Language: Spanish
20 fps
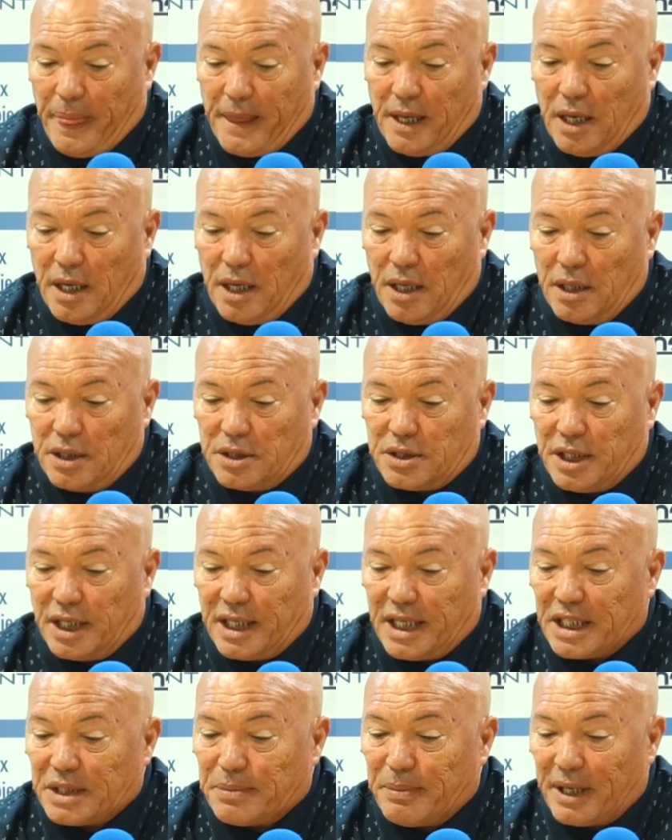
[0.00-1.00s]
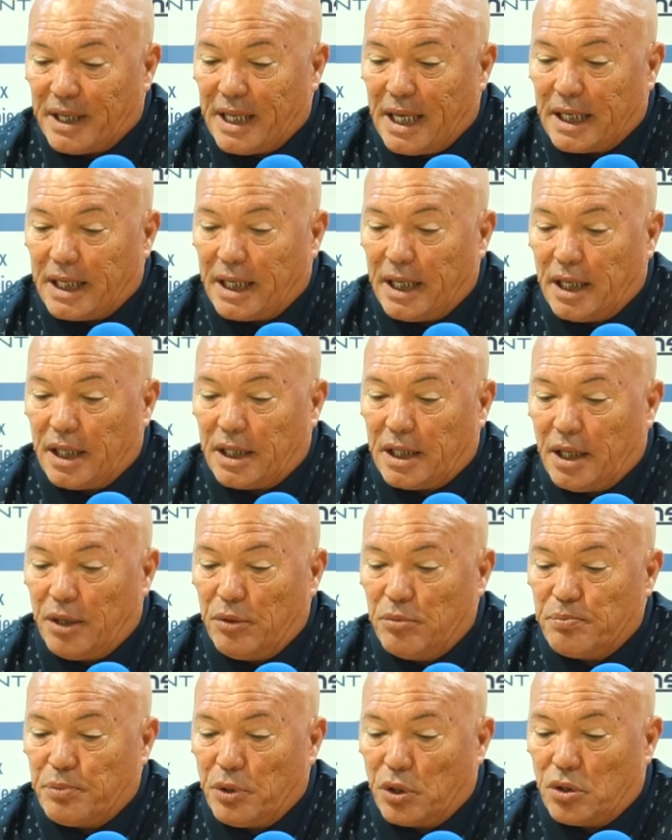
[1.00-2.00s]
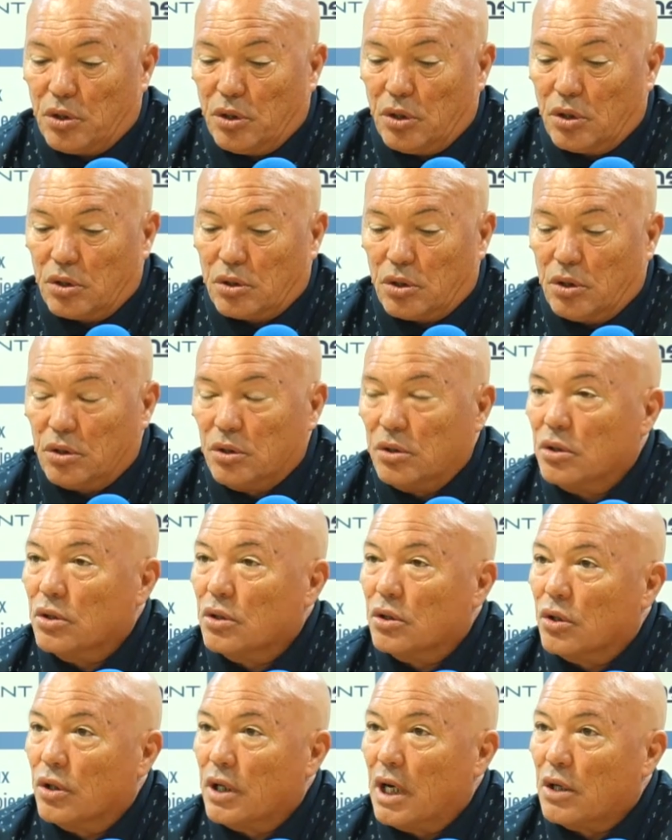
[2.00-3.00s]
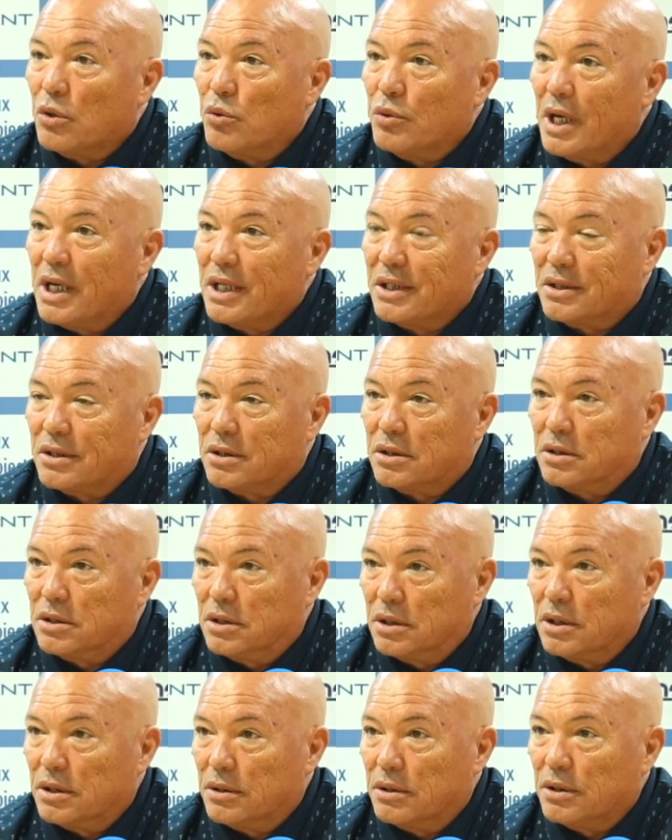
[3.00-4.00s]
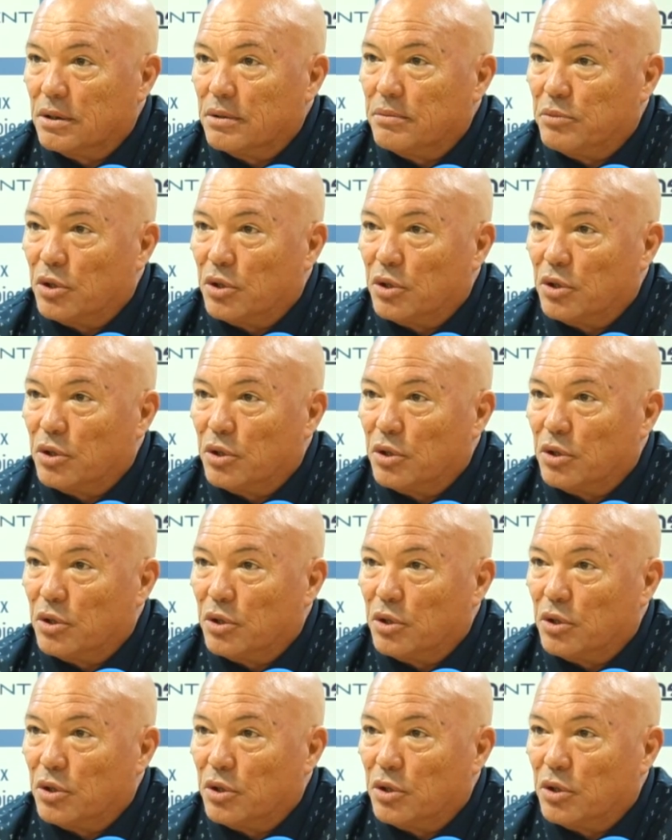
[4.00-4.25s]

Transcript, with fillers: Eh, sí que es verdad que, un poco con, con algunas eh,